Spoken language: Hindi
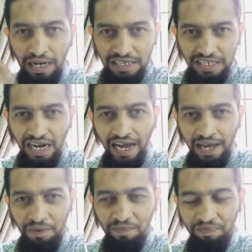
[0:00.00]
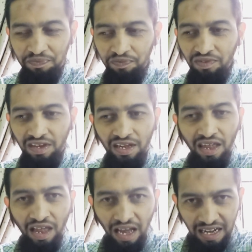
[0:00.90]
भांजे आए
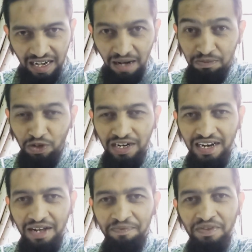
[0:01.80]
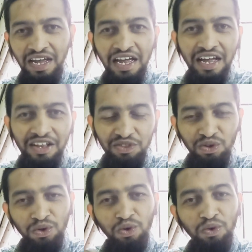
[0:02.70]
अल्हम्दुलिल्लाह तो